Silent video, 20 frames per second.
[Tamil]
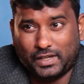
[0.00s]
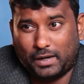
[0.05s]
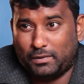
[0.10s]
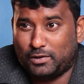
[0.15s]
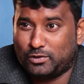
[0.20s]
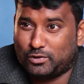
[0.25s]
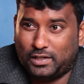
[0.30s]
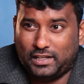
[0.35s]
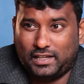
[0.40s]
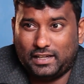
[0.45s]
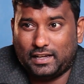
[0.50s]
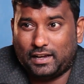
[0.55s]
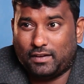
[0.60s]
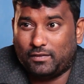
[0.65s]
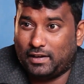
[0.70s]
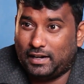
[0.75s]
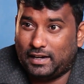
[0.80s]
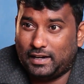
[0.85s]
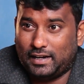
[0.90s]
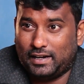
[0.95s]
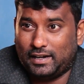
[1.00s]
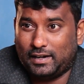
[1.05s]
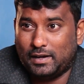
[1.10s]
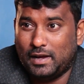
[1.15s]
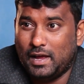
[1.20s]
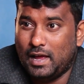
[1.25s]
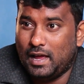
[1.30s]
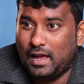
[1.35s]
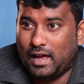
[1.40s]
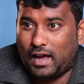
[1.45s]
அப்படின்னு சொல்லி அவங்க
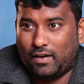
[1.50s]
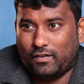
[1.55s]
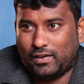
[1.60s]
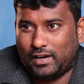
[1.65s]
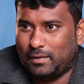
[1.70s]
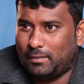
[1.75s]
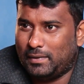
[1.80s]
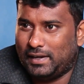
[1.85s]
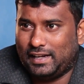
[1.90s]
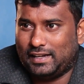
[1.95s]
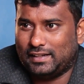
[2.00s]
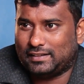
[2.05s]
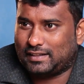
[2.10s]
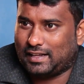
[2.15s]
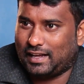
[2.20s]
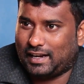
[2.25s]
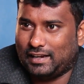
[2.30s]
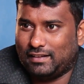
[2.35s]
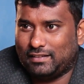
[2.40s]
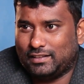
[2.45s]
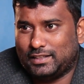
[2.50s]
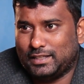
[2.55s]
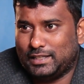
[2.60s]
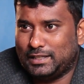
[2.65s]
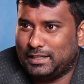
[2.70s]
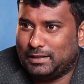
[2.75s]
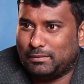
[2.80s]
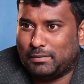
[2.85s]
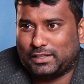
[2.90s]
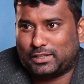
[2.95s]
அவங்க மெடிக்கல்ஸ்காரே வந்து
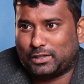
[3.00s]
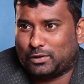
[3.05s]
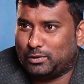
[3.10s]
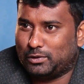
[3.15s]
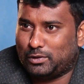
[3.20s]
மாத்திரை